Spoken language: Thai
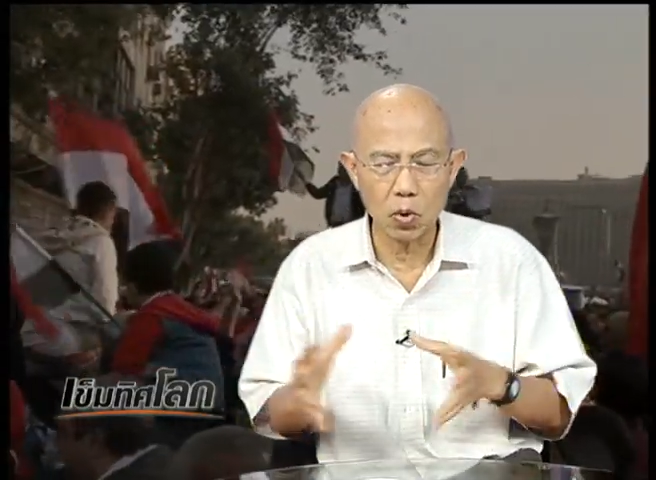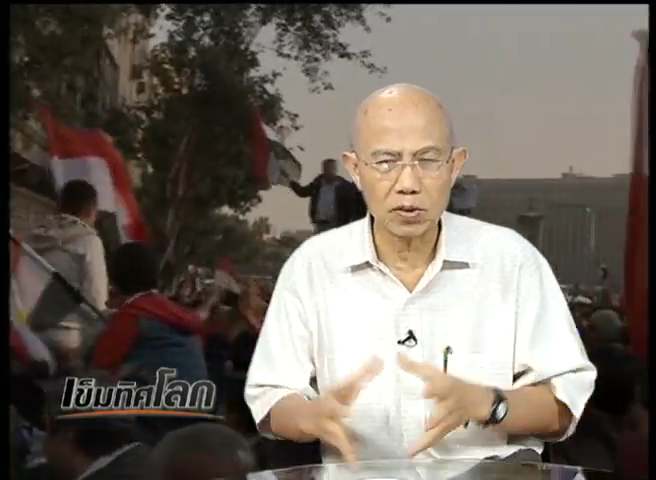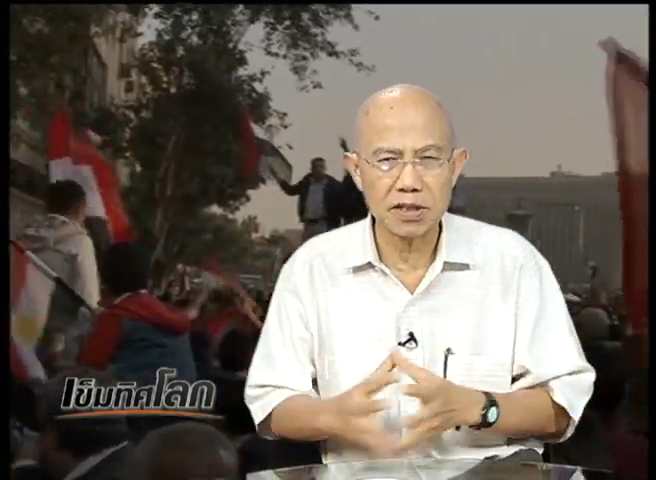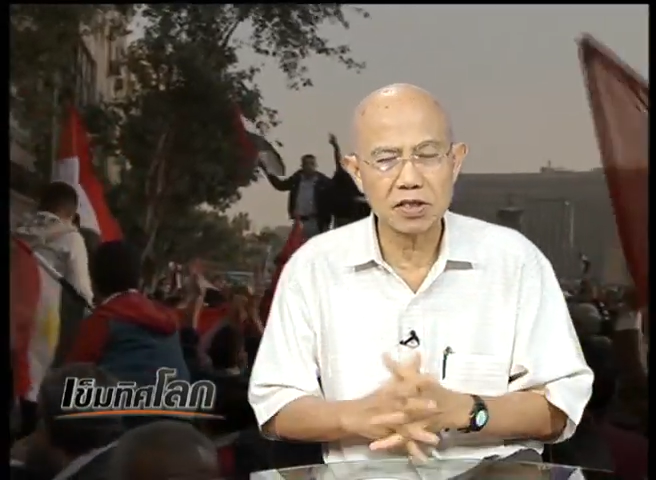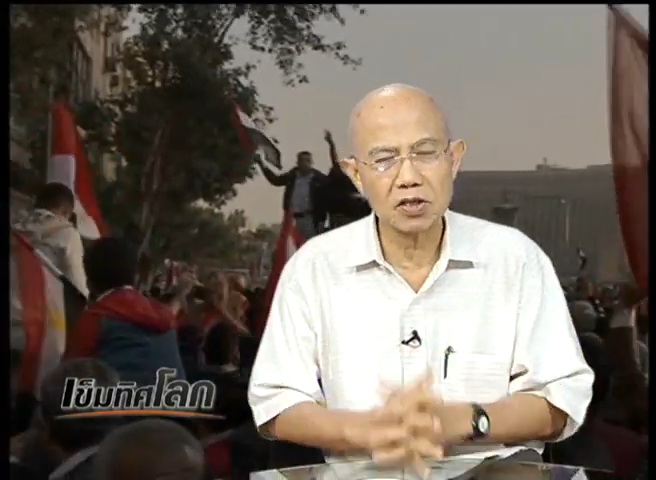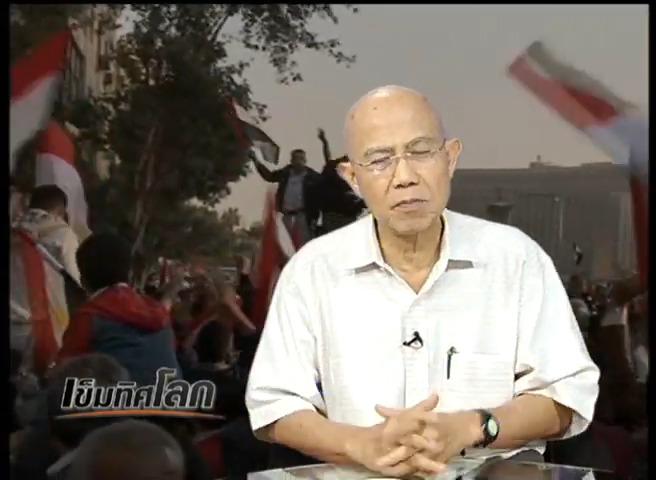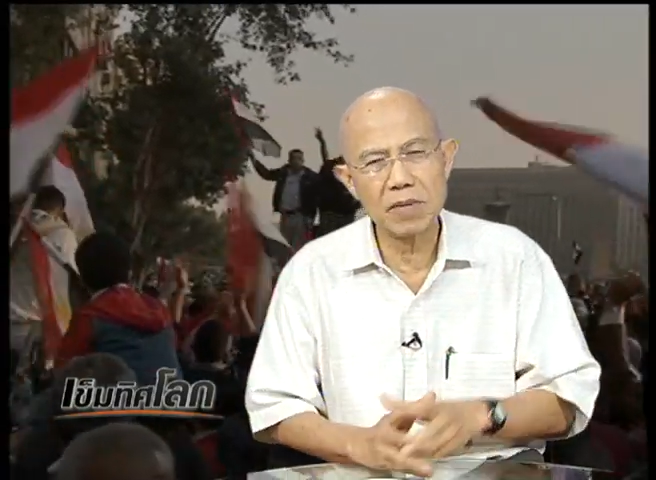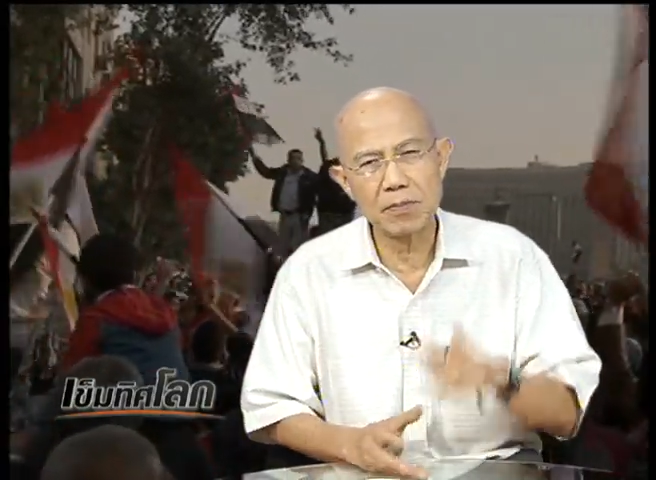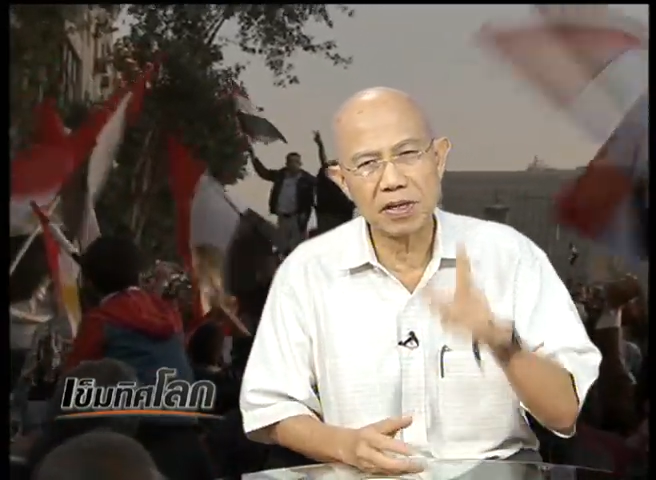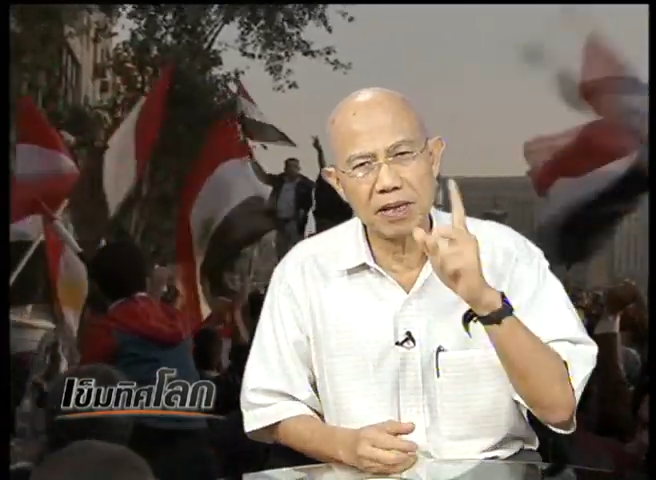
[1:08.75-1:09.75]
ลงเนี่ยจะต้อง
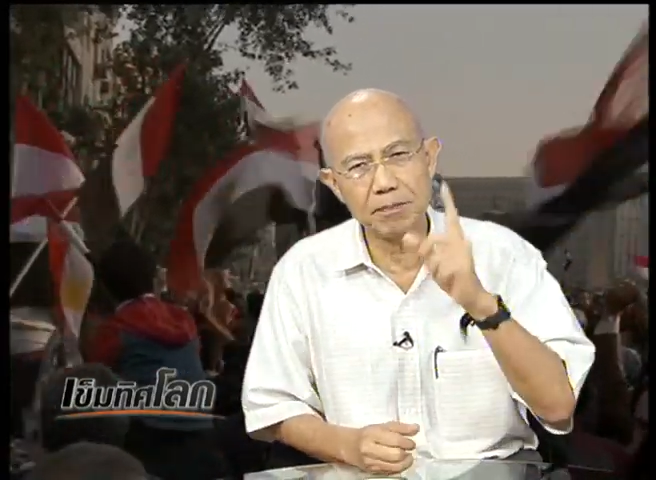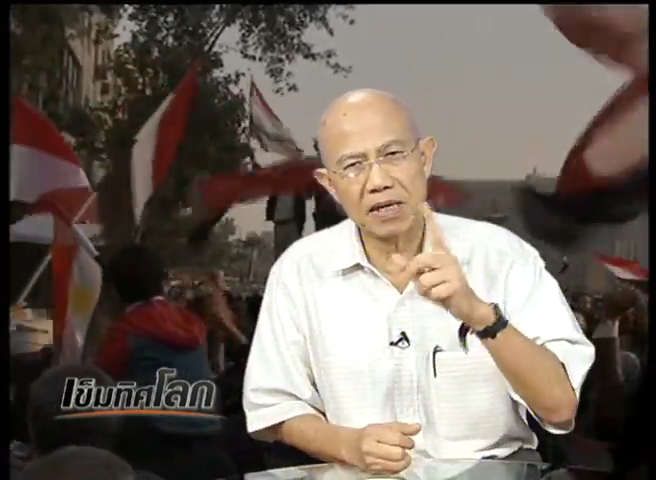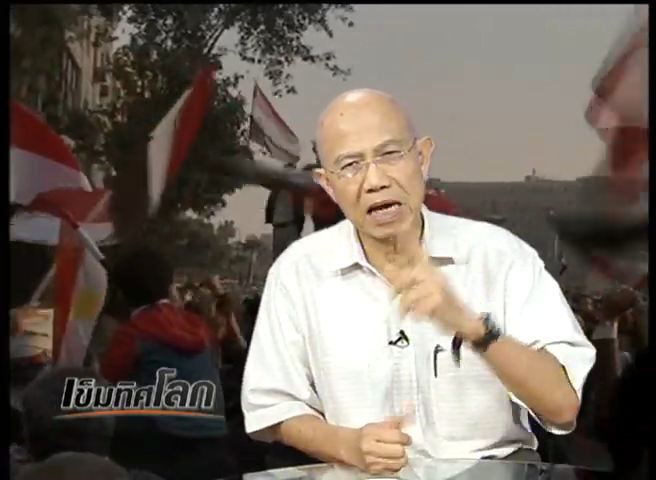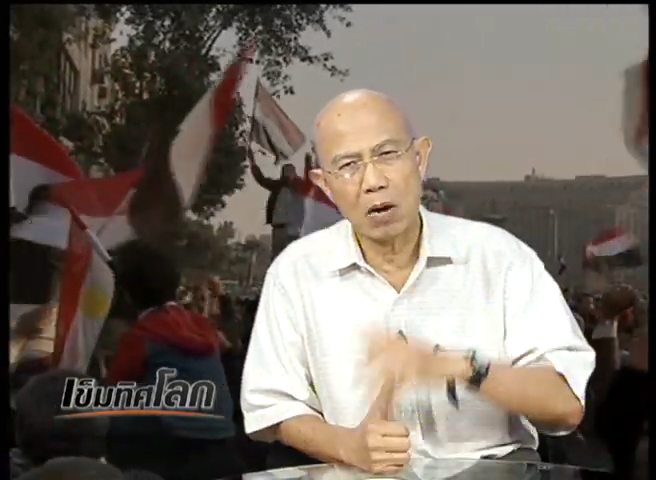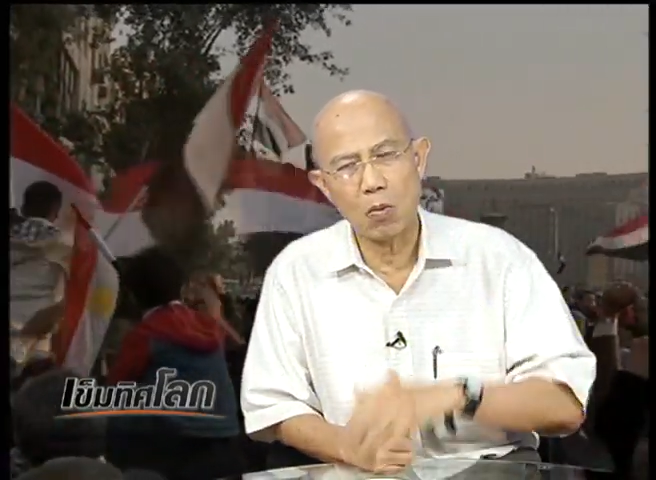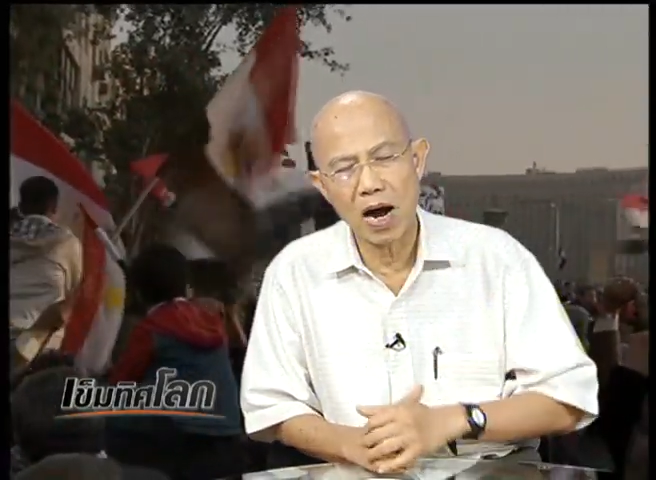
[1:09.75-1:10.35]
มีประเด็นปัญหา